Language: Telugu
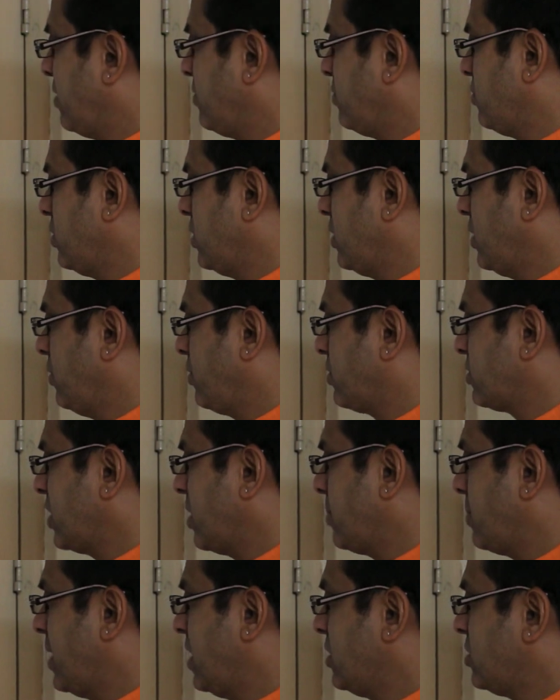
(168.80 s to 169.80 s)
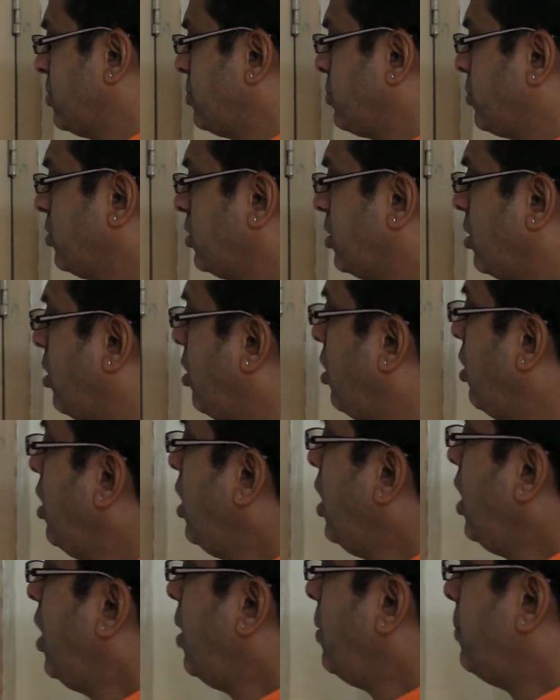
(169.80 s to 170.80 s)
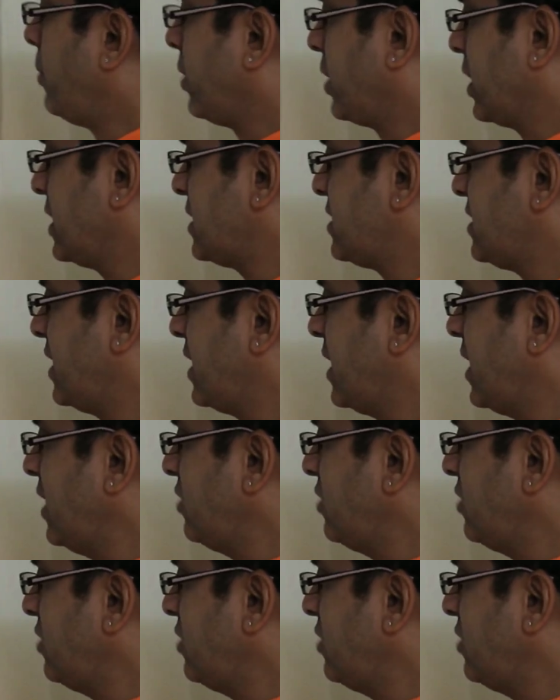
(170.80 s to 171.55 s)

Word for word: ఏముంది ఒకసారి మళ్ళీ చెప్పుకుందాం మృగశిర